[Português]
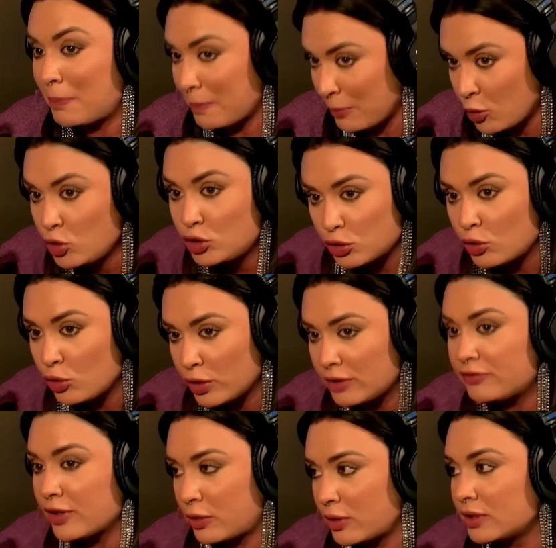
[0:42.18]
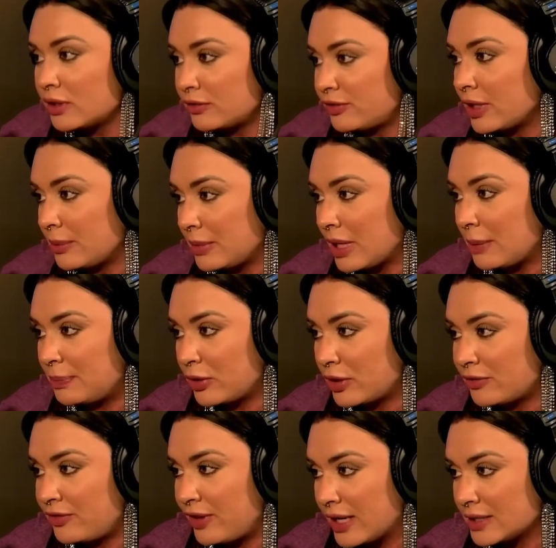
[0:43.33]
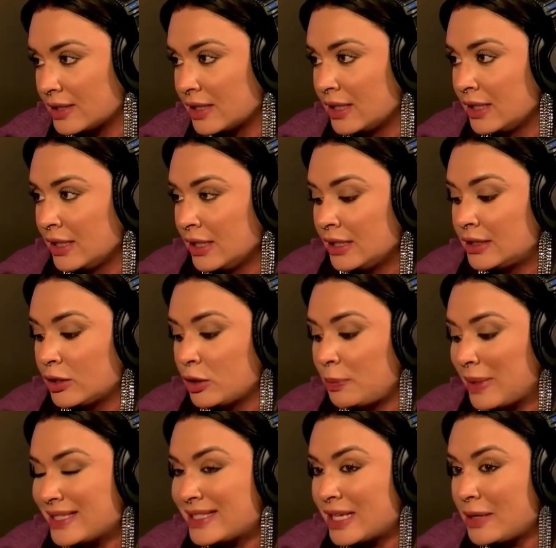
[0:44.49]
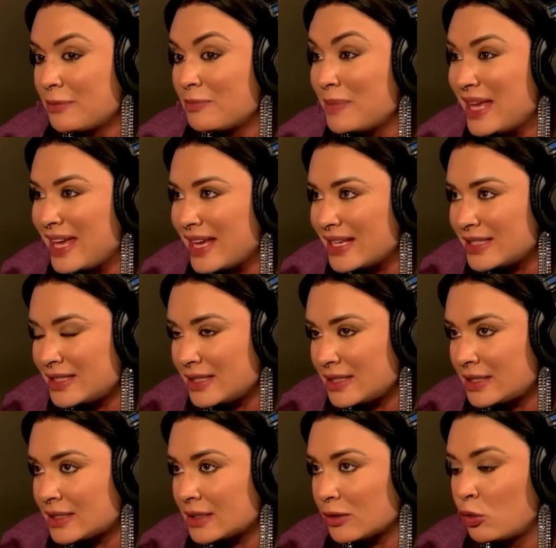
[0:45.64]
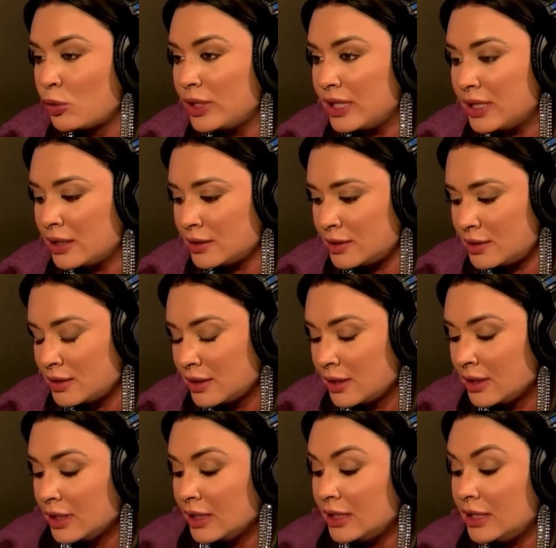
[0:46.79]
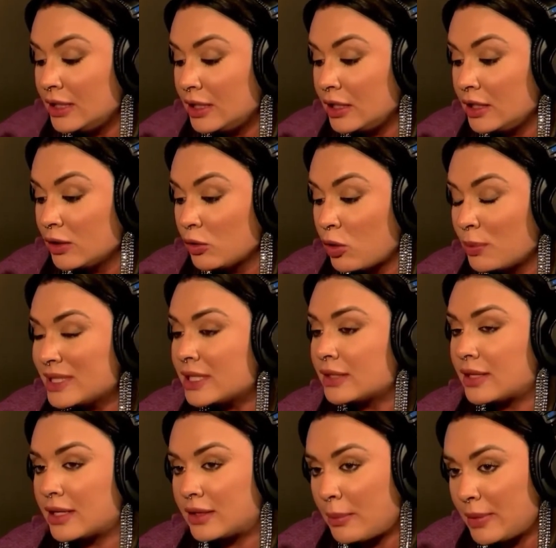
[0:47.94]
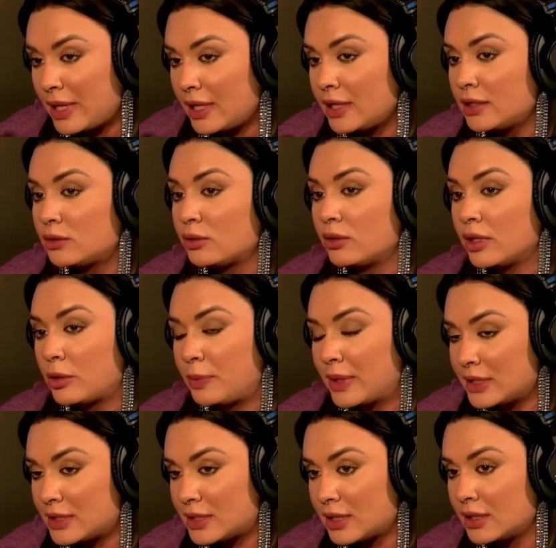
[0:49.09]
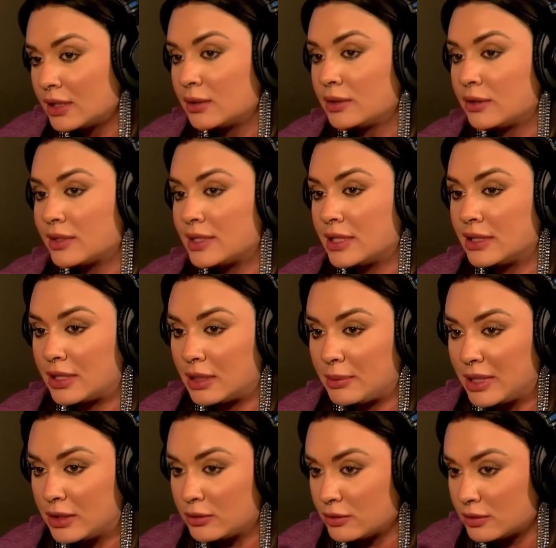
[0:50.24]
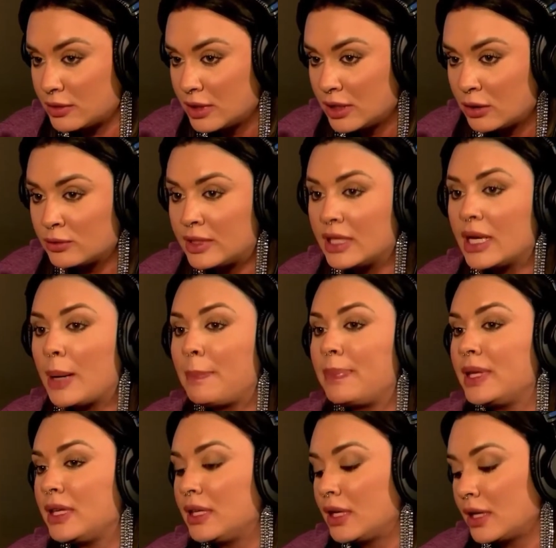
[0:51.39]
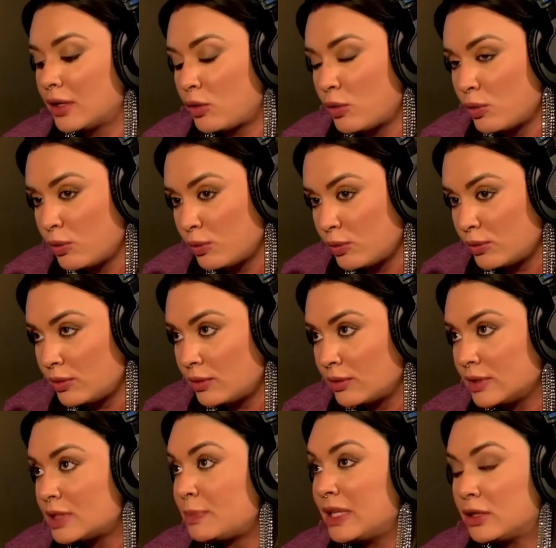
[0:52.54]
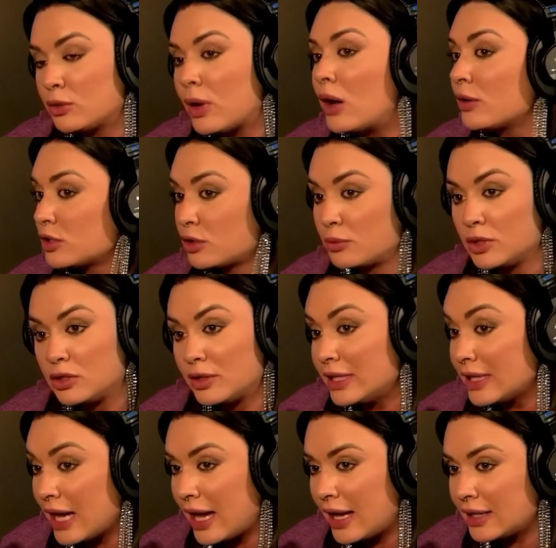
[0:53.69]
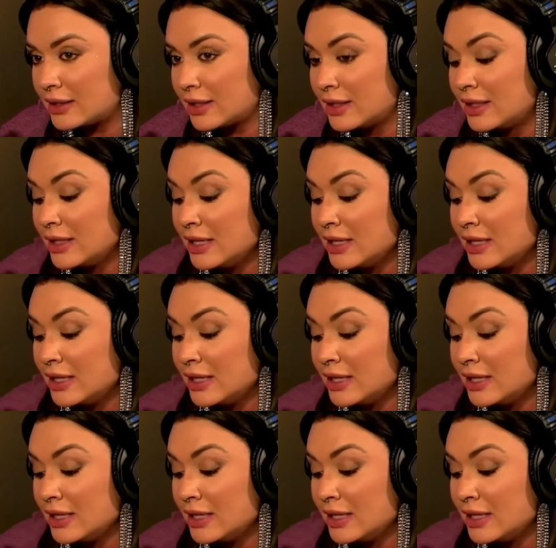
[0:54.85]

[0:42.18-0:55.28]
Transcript: muito Piorou. ruim. Foi quando foi a, a pior fase. Então eu passei meses ruins e, e, eu comecei tratamento, recuperação, então assim, tratamento Caraca, com terapia, né? com espiritual, que eu sou muito ligada.